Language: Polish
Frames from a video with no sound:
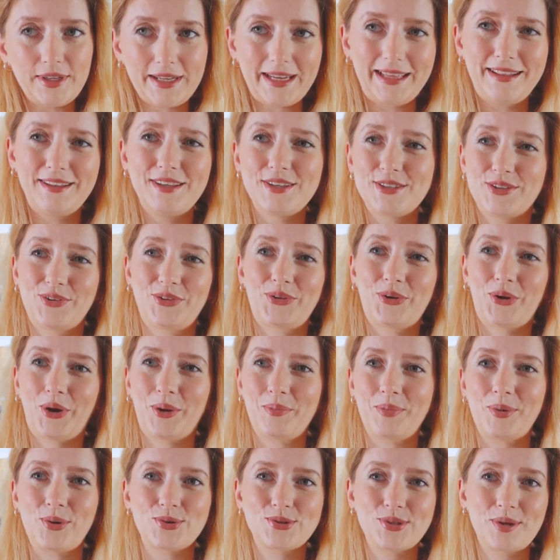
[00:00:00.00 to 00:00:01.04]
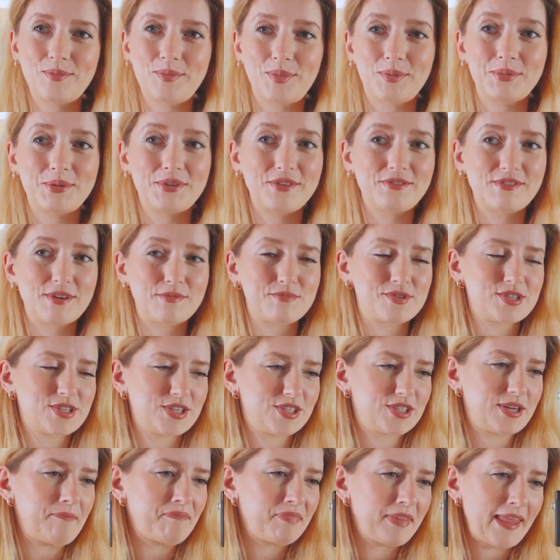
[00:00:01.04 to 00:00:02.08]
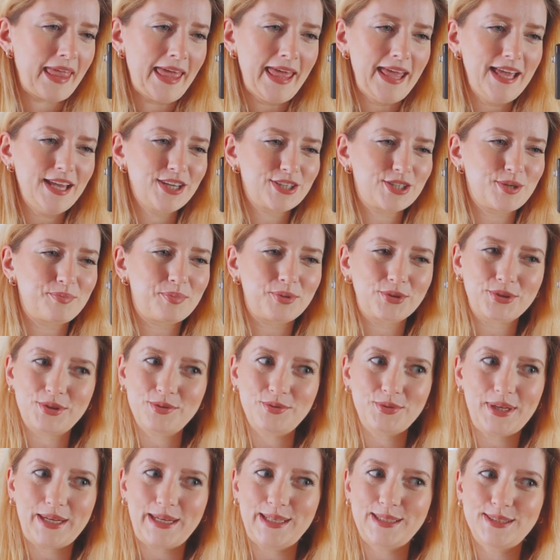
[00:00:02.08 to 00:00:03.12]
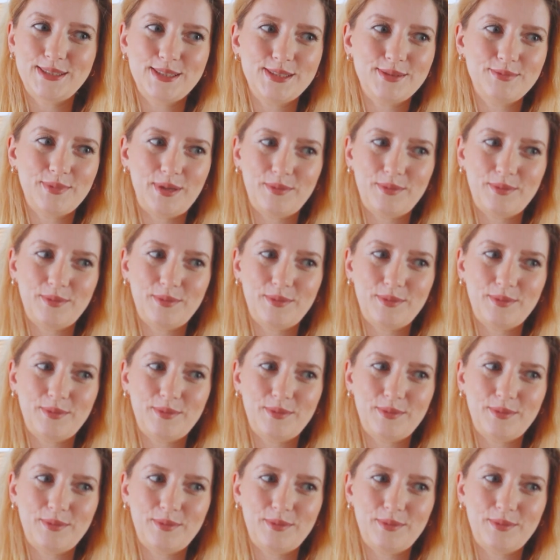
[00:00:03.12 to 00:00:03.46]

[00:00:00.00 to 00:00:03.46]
Chętnie się trochę poruszam, bo powiem Wam szczerze, że po tym weekendzie z